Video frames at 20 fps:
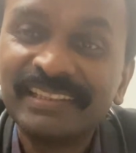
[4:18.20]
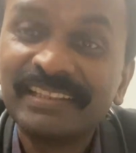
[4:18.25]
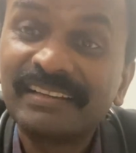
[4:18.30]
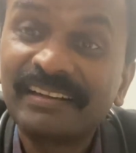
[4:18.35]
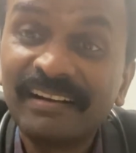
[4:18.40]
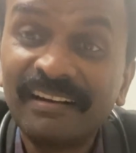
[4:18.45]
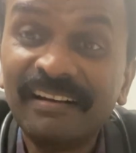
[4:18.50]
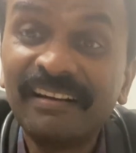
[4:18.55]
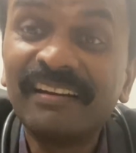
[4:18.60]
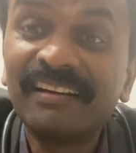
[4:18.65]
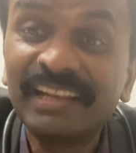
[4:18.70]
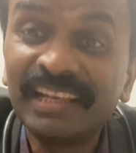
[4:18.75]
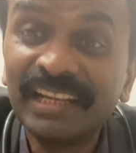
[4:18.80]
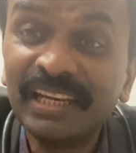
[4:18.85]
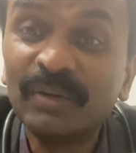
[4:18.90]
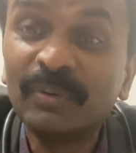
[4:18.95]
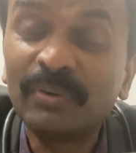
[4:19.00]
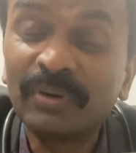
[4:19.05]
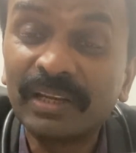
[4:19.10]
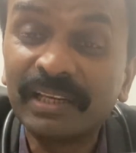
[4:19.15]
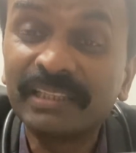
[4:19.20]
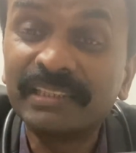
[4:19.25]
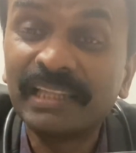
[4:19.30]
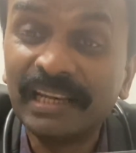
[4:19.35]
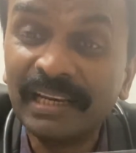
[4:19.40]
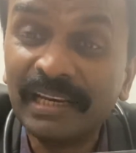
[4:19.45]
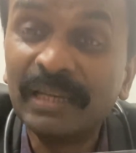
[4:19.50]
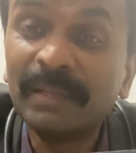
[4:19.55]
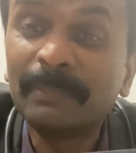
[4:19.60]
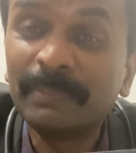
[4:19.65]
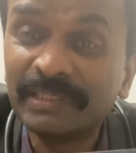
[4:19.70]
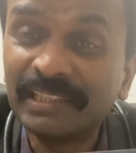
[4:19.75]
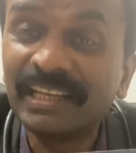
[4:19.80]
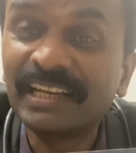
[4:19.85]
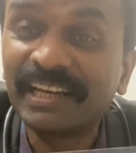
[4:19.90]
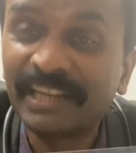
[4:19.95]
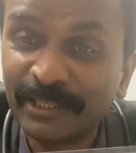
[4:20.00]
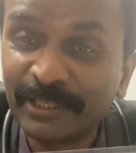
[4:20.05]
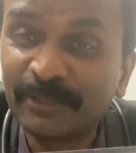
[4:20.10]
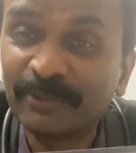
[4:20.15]
காலையில் உங்களுக்கு நல்ல பதில்
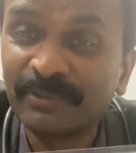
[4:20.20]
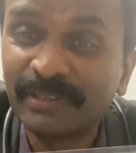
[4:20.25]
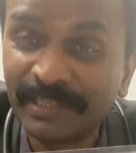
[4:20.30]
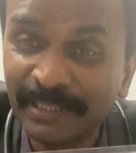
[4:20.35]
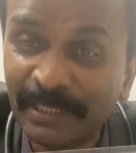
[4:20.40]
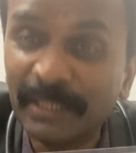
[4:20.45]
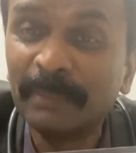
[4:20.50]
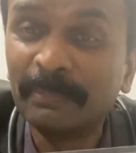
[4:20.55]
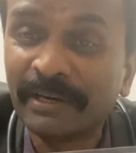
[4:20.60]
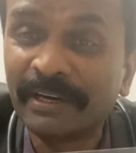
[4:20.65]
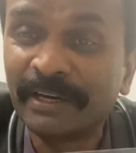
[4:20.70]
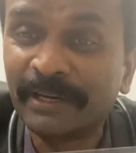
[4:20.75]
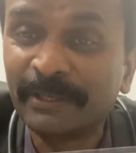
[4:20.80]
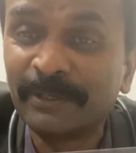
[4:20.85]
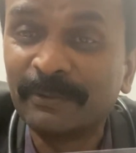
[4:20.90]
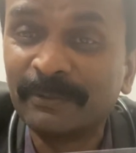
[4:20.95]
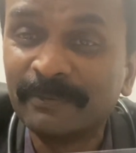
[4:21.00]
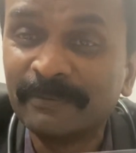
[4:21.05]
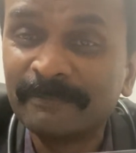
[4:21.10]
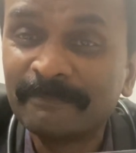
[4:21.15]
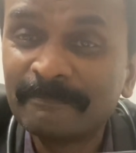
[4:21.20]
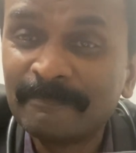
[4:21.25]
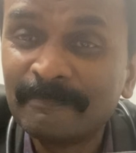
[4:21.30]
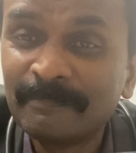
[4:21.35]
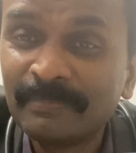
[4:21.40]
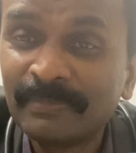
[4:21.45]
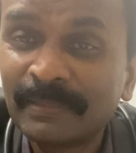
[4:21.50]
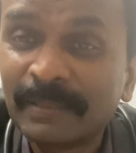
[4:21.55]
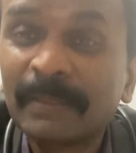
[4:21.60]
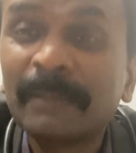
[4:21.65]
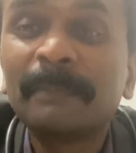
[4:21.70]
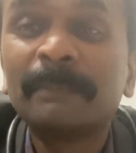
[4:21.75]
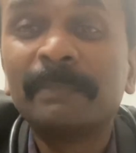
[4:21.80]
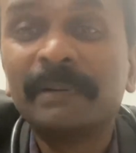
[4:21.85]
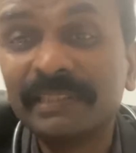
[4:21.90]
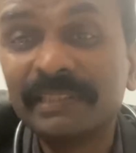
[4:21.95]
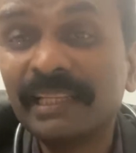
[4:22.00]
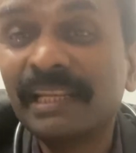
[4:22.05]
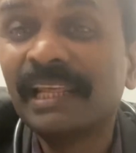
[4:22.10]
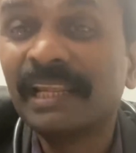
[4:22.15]
கிடைக்கும் கண்டிப்பாக கிடைக்கும்
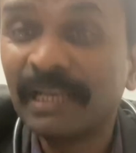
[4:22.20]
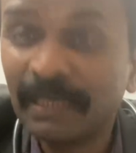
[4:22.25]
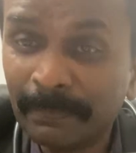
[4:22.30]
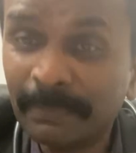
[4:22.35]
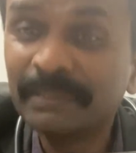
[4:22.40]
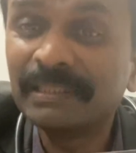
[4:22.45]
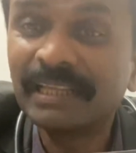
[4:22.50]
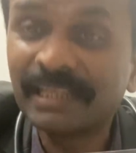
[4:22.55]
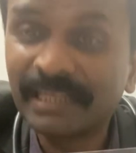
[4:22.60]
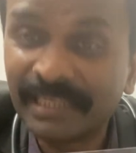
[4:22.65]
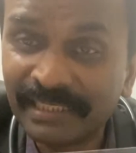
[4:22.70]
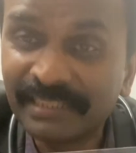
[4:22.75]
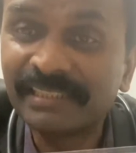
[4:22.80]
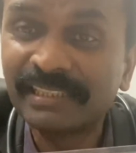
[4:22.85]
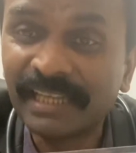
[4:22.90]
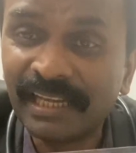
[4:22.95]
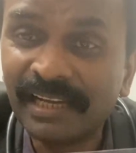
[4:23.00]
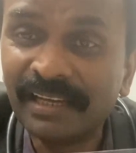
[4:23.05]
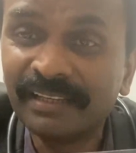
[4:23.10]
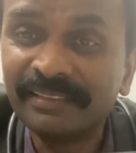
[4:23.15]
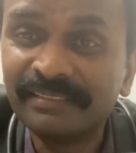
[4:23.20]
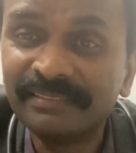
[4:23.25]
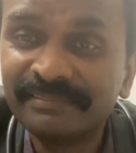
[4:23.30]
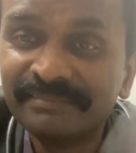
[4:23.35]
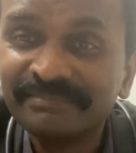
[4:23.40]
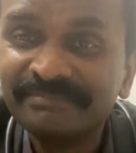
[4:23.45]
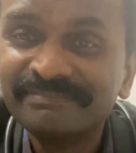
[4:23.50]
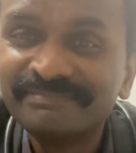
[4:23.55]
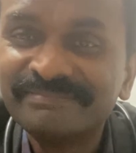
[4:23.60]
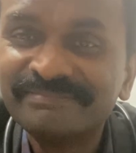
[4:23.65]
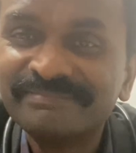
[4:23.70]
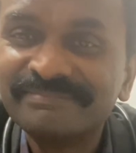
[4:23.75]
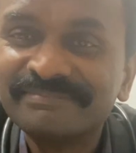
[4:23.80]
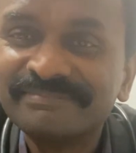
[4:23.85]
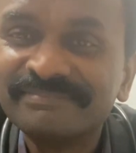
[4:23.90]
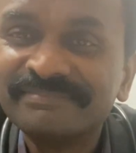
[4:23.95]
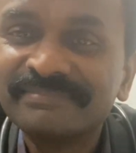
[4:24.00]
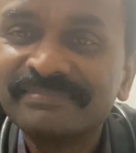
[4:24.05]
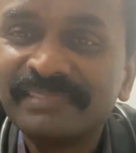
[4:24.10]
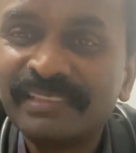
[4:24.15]
பதில் நல்ல பதில் கிடைச்சா
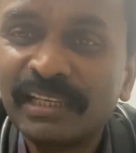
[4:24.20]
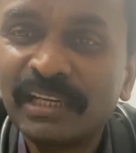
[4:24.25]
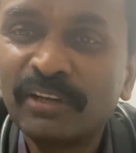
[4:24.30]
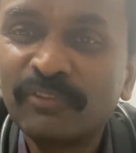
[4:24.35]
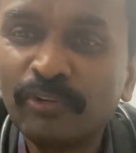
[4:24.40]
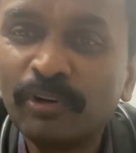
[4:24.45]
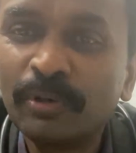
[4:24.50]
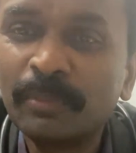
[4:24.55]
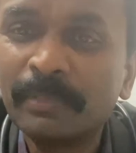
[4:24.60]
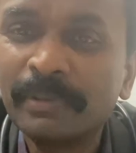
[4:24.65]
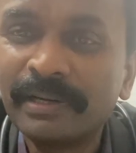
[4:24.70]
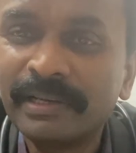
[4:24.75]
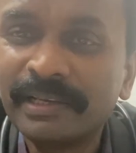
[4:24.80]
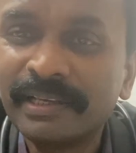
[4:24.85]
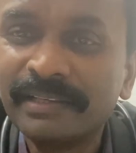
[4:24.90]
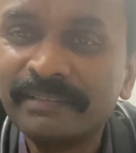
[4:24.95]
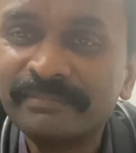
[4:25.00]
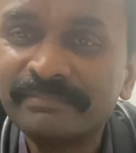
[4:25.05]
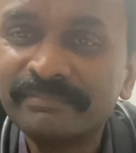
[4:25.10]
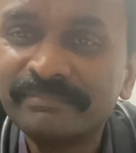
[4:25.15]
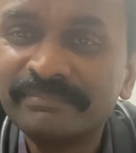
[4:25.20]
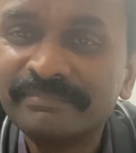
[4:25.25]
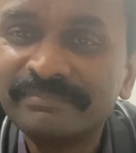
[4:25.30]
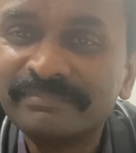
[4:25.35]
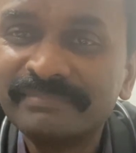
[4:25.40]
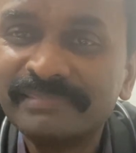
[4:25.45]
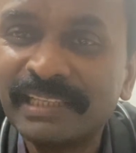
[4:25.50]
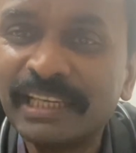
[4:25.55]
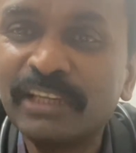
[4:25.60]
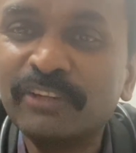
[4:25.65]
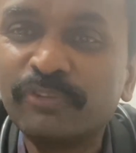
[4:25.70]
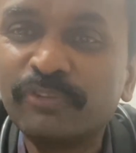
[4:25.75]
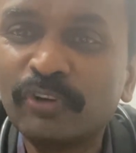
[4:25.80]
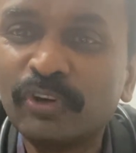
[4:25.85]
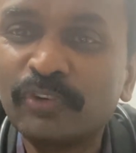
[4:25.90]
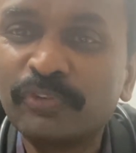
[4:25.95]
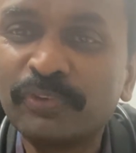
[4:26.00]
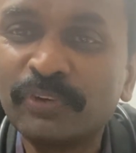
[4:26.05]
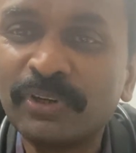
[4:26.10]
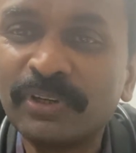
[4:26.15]
எனக்கு ஃபோன் பண்ணுங்கள் நைன்
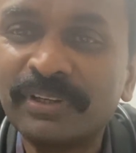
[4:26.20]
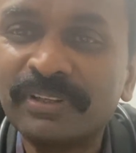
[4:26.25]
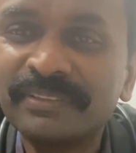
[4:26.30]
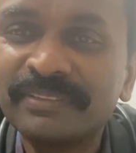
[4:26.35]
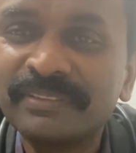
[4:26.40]
ஃபோர் ஃபோர்